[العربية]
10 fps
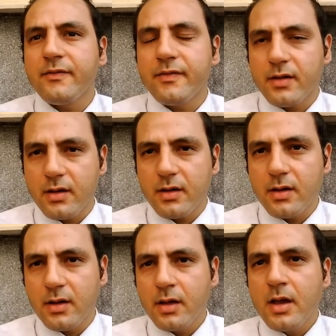في
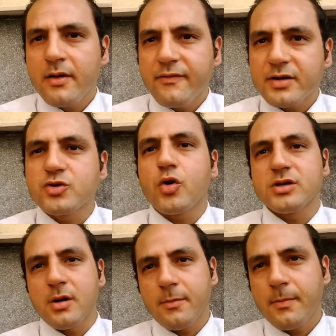في
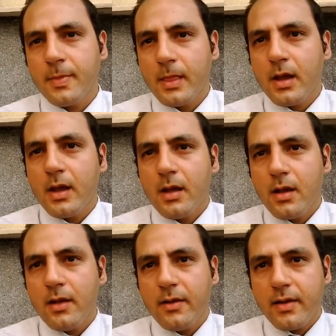السخره
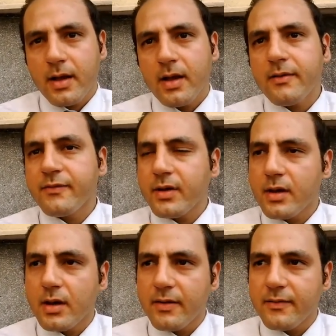اه
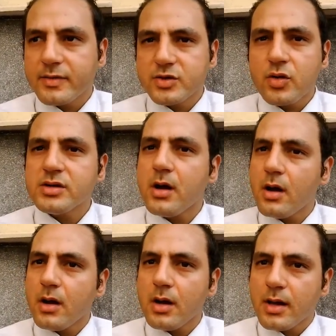في
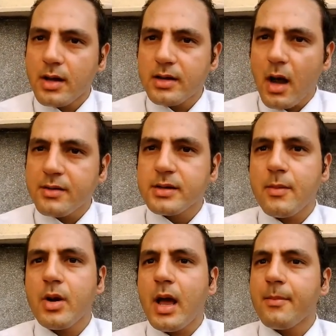السخرة اهدر
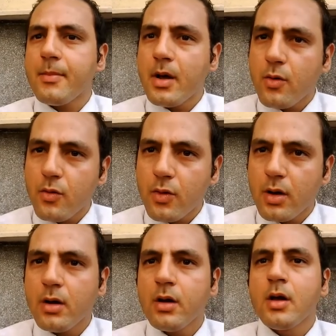اموال عامة و...
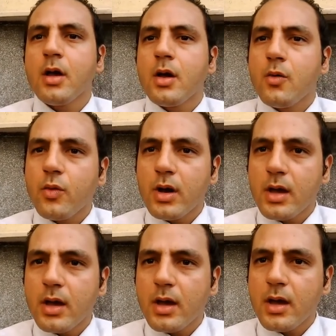
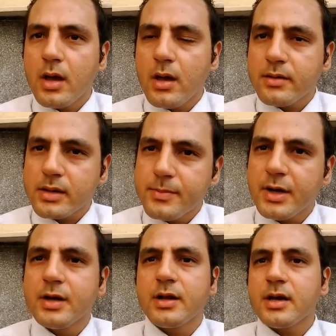وتربيح
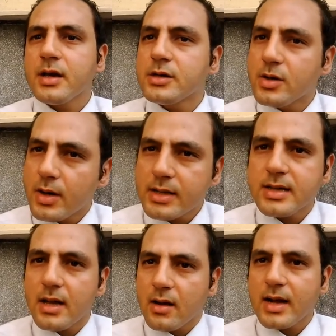للغير
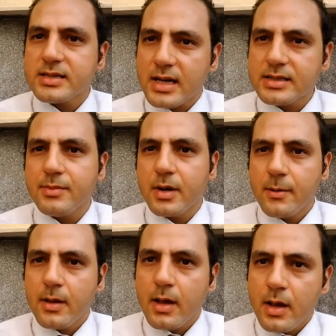وكذا كذا جريمة
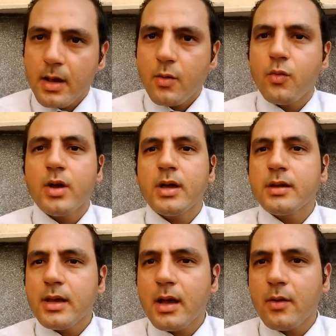اه
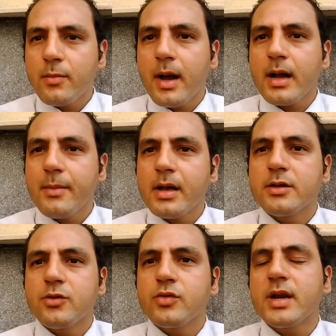والمحكمة
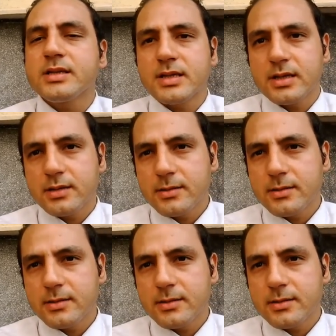بثلاث سنين